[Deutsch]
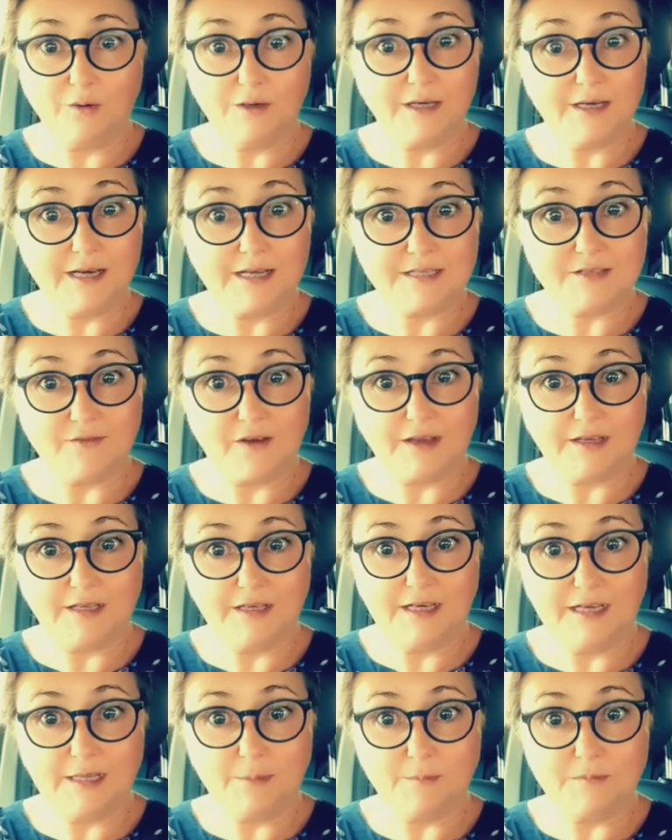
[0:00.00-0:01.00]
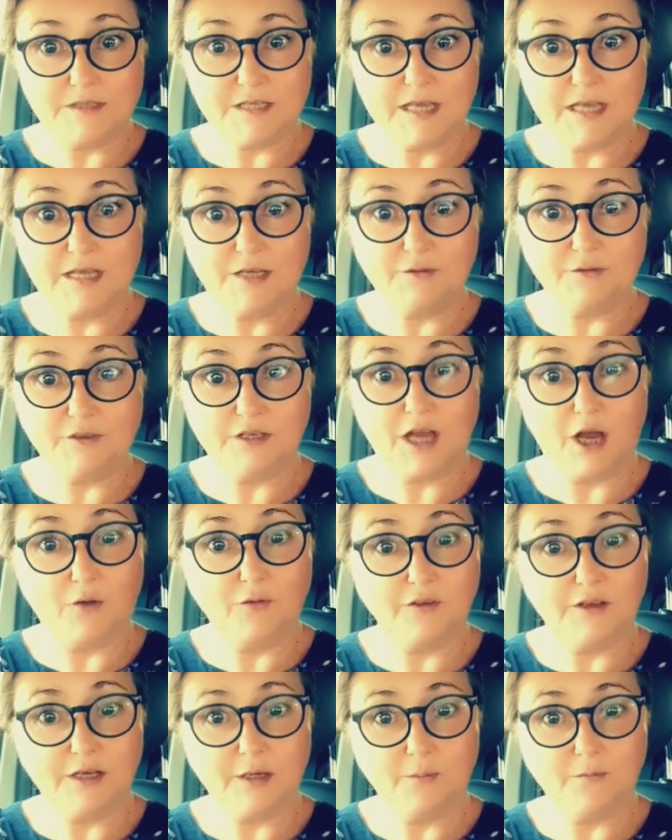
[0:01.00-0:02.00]
der zweiten Lebenshälfte auf
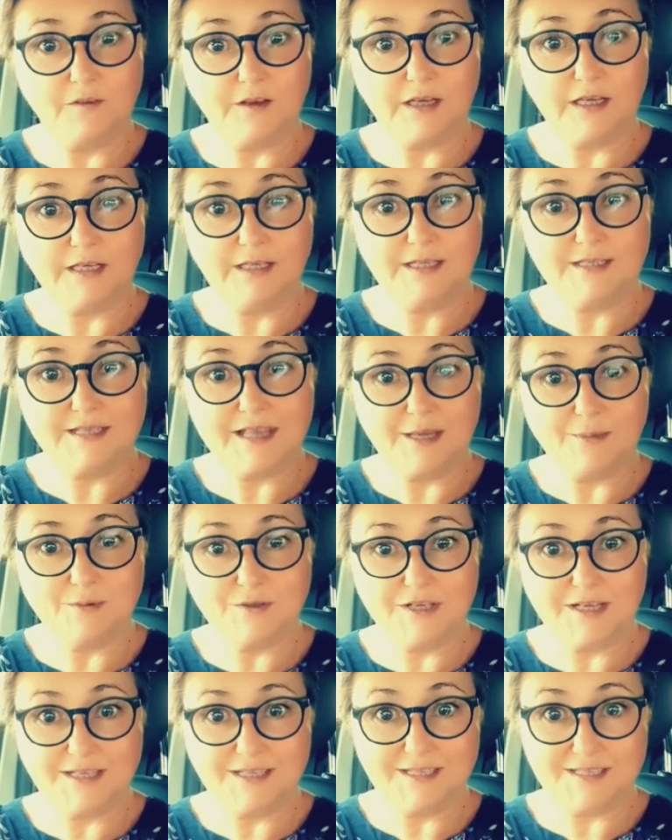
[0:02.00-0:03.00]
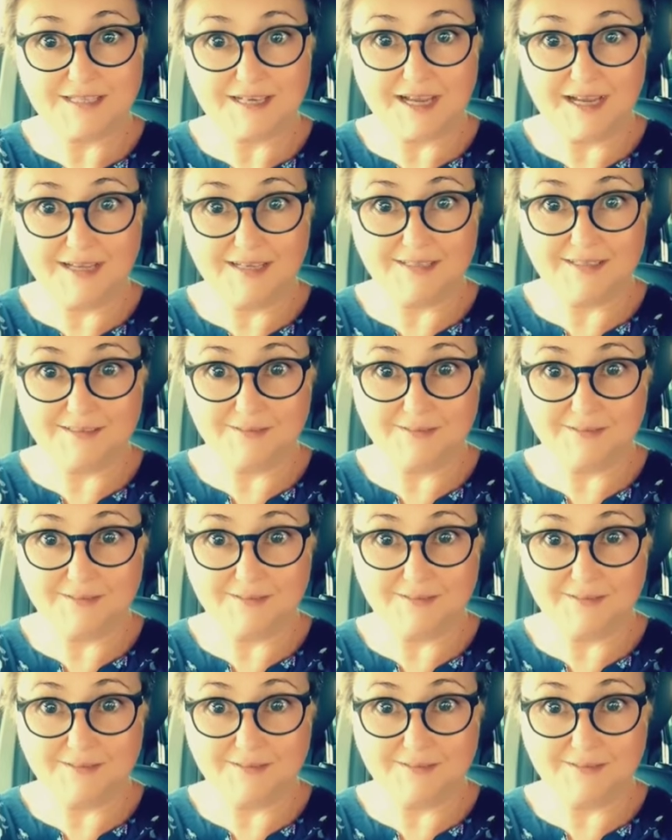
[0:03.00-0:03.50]
ihrem Weg in die Selbstständigkeit.